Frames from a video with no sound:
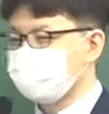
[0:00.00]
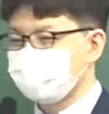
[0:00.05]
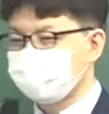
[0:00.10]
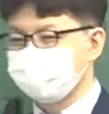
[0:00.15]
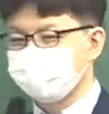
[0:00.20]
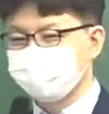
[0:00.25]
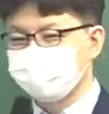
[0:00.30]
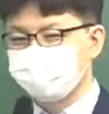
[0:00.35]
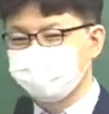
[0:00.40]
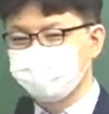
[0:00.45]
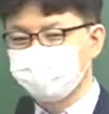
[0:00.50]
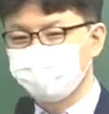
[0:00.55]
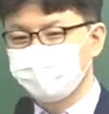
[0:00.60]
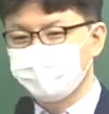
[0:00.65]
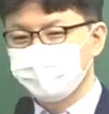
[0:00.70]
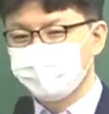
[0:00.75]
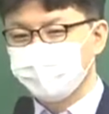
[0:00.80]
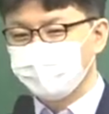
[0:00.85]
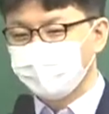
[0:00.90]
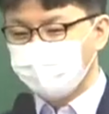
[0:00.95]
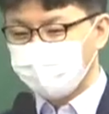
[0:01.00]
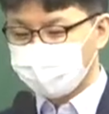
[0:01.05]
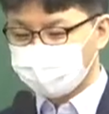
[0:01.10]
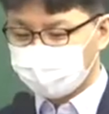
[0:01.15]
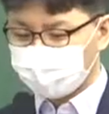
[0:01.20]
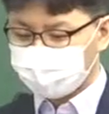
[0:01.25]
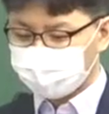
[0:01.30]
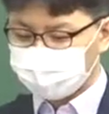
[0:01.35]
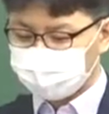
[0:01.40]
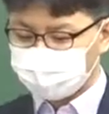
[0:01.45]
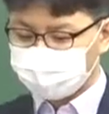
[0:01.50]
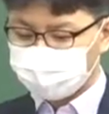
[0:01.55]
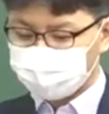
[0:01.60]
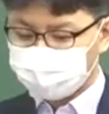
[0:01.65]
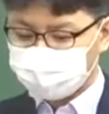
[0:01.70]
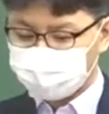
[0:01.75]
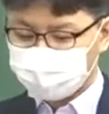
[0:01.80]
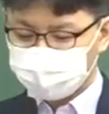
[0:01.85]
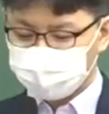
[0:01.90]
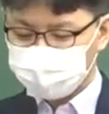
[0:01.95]
가능하죠. 하면서 민간
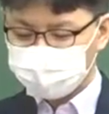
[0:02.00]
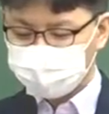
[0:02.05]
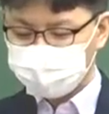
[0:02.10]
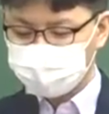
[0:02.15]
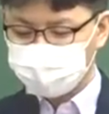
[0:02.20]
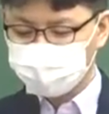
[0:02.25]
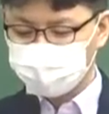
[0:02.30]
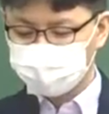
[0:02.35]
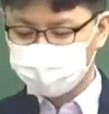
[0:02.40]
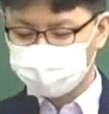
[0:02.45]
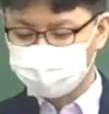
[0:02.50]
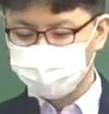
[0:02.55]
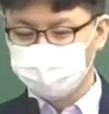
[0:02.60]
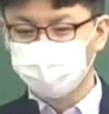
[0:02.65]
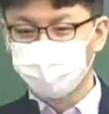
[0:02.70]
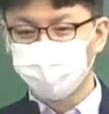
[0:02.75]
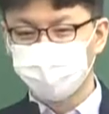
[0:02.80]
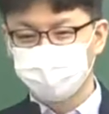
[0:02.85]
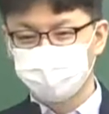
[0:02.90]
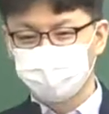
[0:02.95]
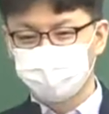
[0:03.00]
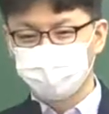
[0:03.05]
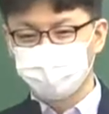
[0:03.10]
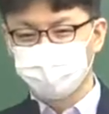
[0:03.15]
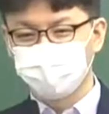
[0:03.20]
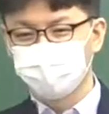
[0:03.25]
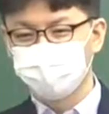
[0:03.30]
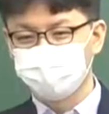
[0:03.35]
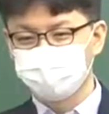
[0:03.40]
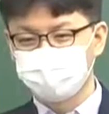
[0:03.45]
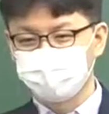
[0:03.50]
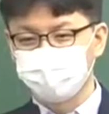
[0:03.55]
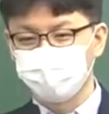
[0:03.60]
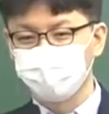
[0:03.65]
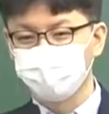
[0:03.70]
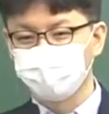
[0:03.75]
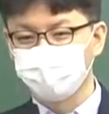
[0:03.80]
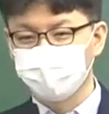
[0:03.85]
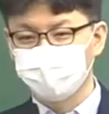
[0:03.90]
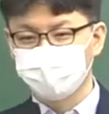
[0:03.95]
기업한테 좀 좋은 거 자기 사업성 잘
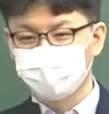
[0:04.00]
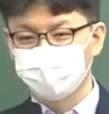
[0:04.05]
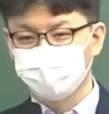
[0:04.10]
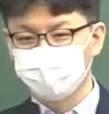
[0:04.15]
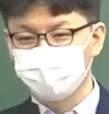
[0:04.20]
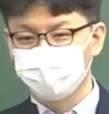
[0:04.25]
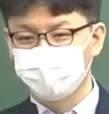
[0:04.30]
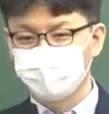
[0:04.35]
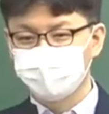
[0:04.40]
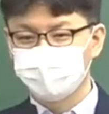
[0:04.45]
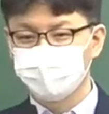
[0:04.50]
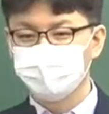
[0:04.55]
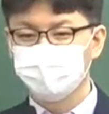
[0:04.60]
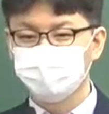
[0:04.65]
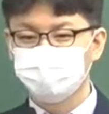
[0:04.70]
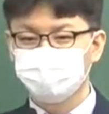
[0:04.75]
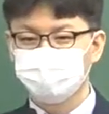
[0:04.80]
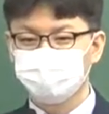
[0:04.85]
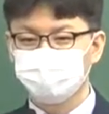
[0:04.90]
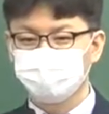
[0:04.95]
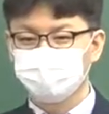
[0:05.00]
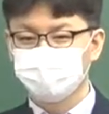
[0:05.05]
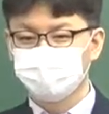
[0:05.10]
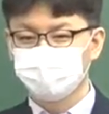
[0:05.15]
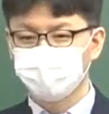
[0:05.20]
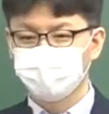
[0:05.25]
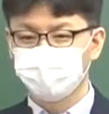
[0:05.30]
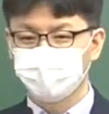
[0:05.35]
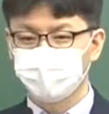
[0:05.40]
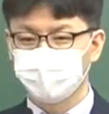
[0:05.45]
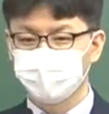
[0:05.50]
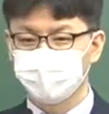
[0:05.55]
나올 것 같은 거 민영 시켜줄 때